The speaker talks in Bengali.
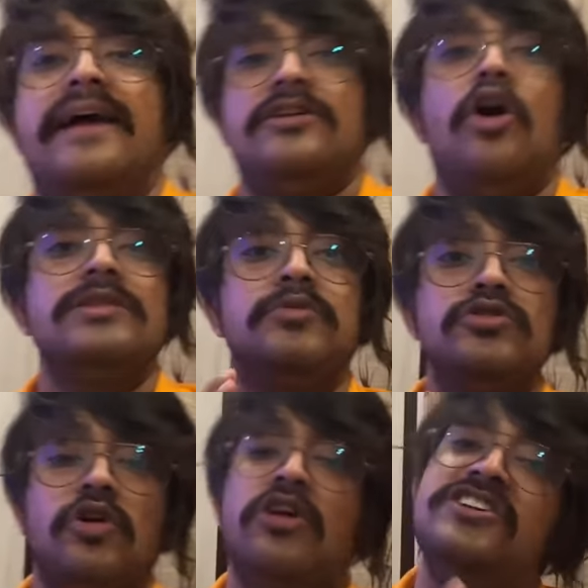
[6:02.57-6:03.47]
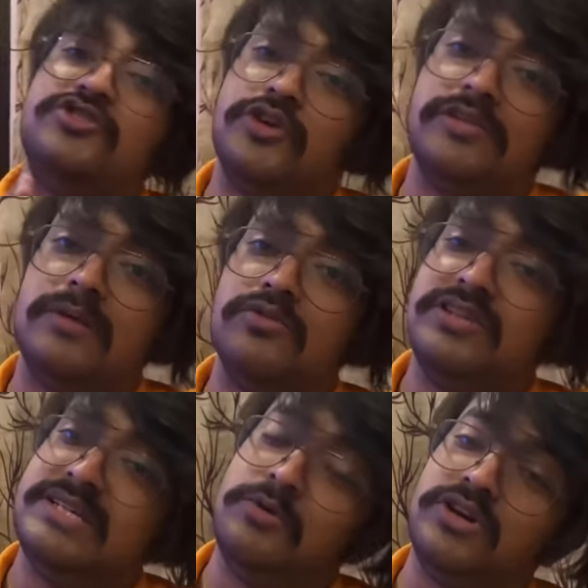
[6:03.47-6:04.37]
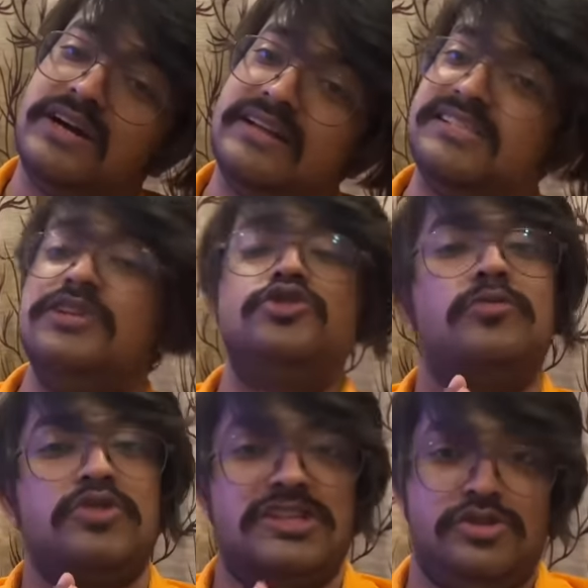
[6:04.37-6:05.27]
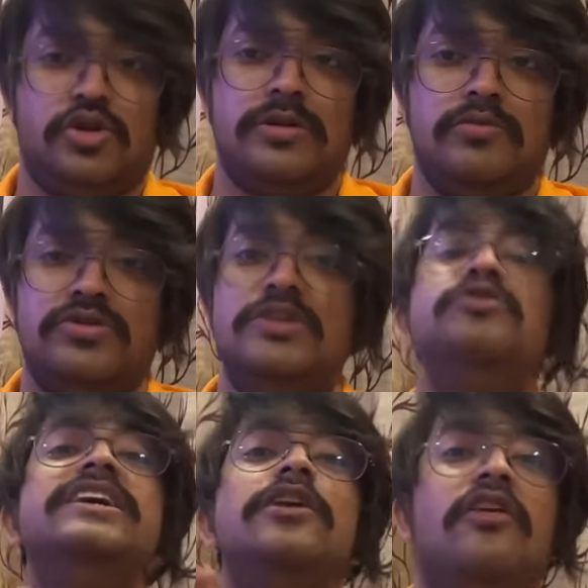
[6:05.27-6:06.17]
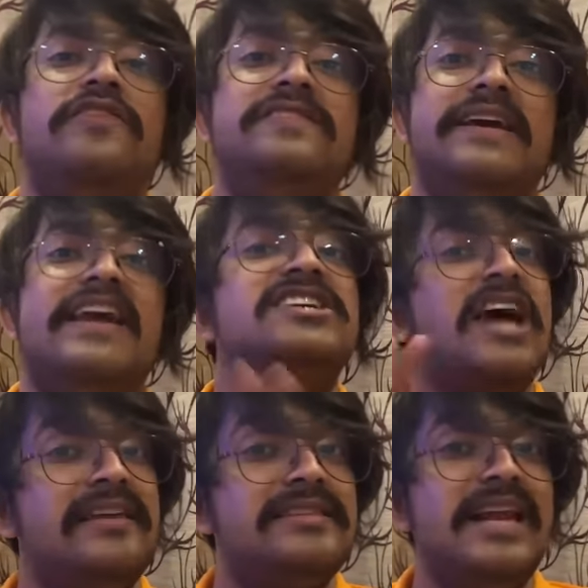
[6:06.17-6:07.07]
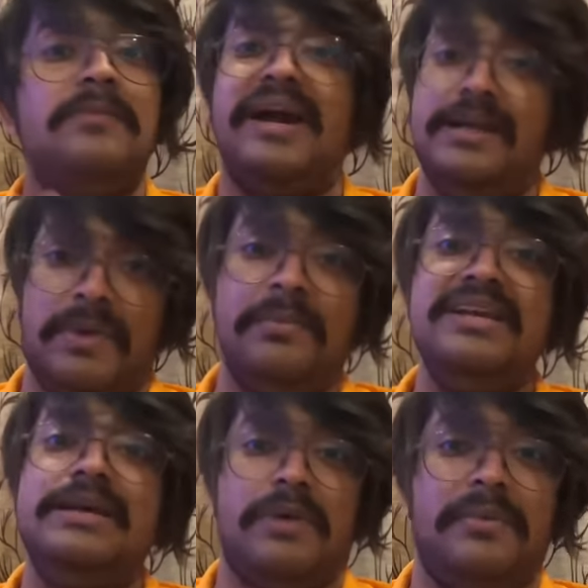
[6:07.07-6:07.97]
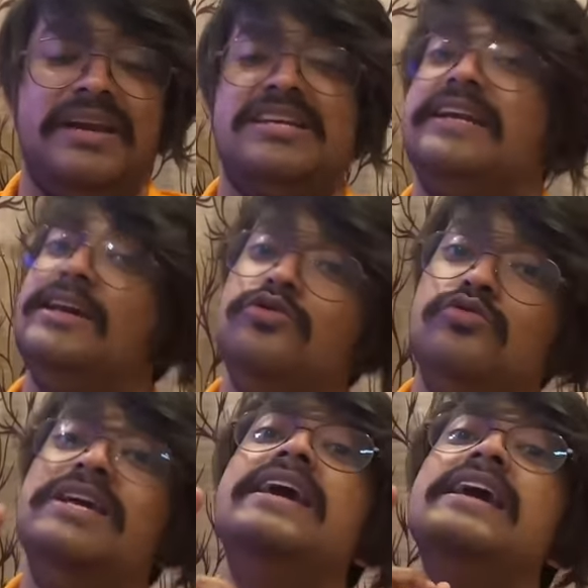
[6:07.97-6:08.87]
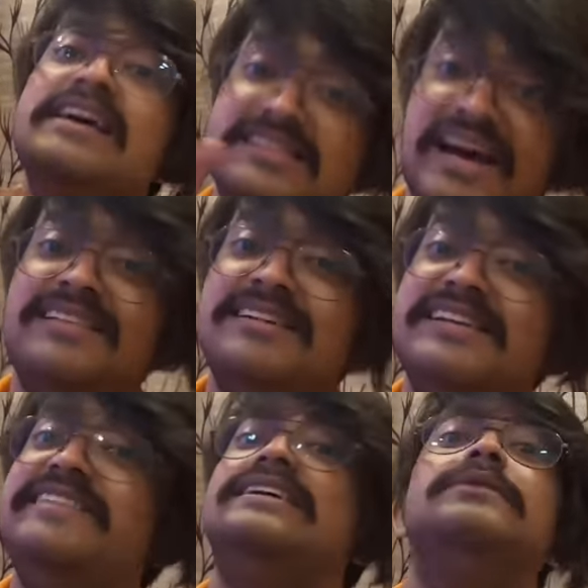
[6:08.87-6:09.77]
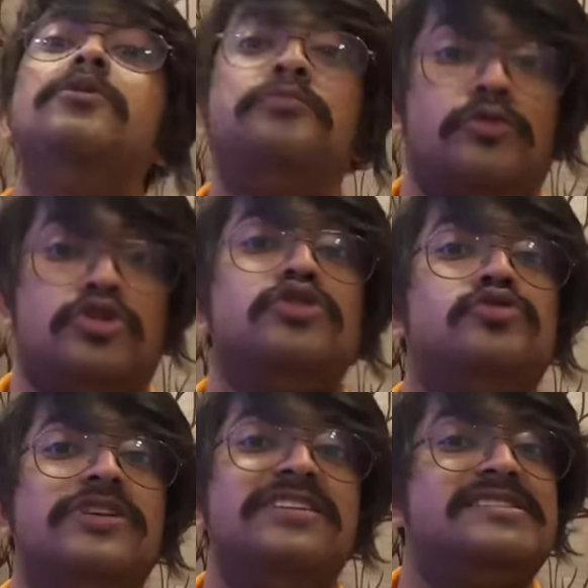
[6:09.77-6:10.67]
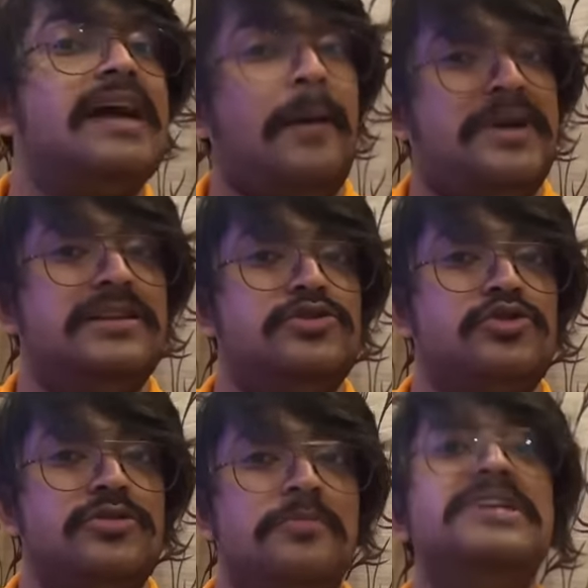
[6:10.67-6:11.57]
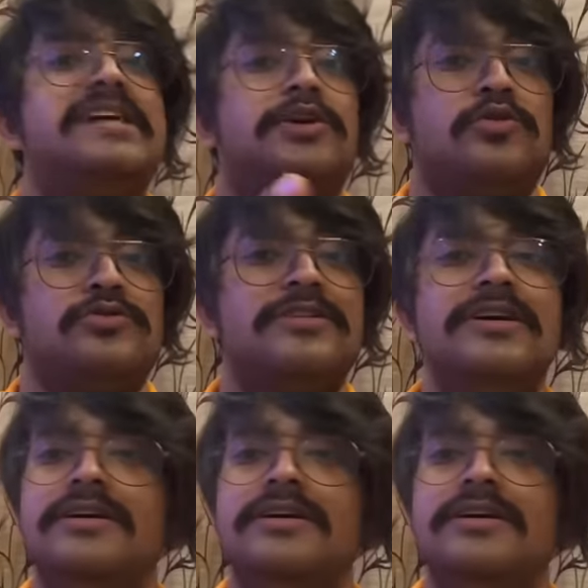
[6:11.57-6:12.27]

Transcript: একটা অদ্ভুত অনিশ্চয়তার মধ্যে জীবন কাটাচ্ছেন সব্যসাচী চক্রবর্তী উনি কি অফিস থেকে এই সাত দিনের মাইনে পাবেন কি পাবেন না সেটা কিন্তু উনি জানতে চাইছেন এবং প্রশ্ন ছুড়ে দিচ্ছে আপনাদের জন্য কেউ জানতে চাইছে না